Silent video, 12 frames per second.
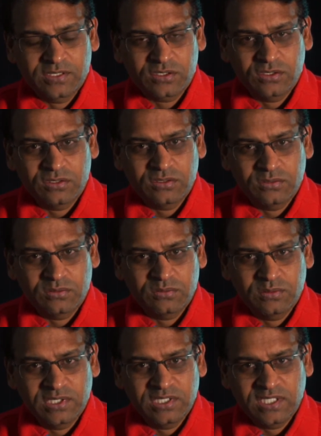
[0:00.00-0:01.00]
సో
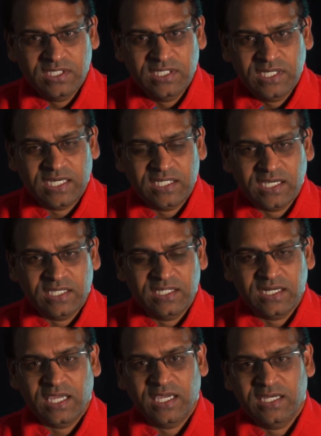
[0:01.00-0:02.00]
ఈ ఇలాంటి
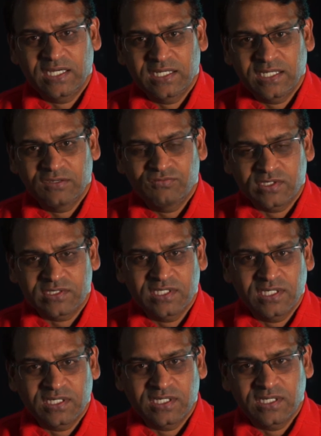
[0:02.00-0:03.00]
కథలు రాయాలంటే ఫస్ట్
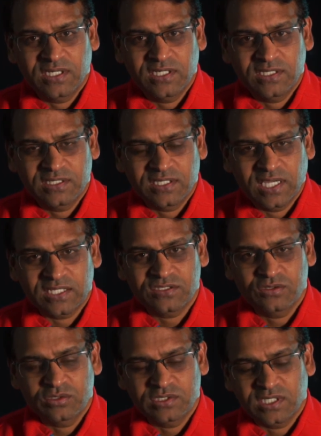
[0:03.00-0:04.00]
ఏంటంటే త్రీ యాక్ట్
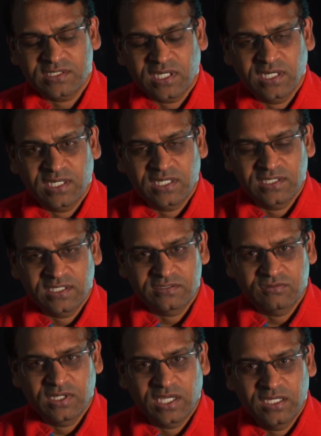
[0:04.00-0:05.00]
స్టోరీ స్ట్రక్చర్ ఏంటని
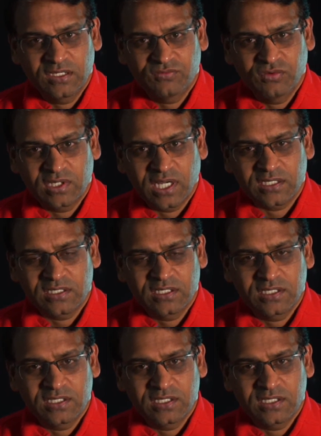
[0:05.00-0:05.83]
తెలిసి ఉండాలి ఫోర్ యాక్ట్